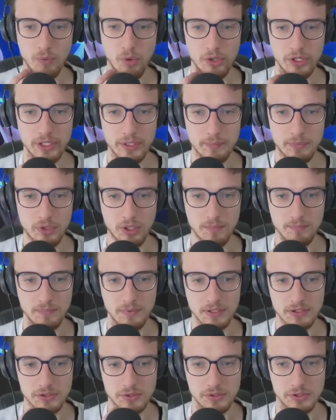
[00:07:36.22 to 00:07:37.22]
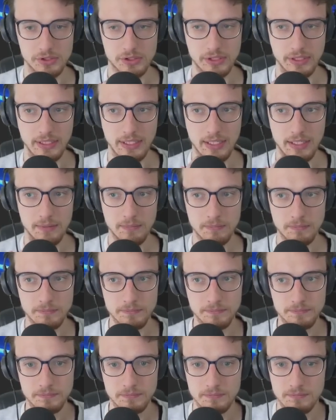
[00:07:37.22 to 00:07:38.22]
Mogelieb kommen, also ist es egal.
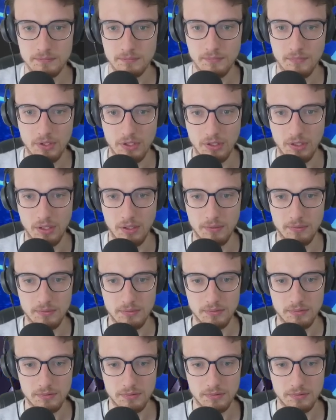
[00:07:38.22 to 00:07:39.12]
Genau.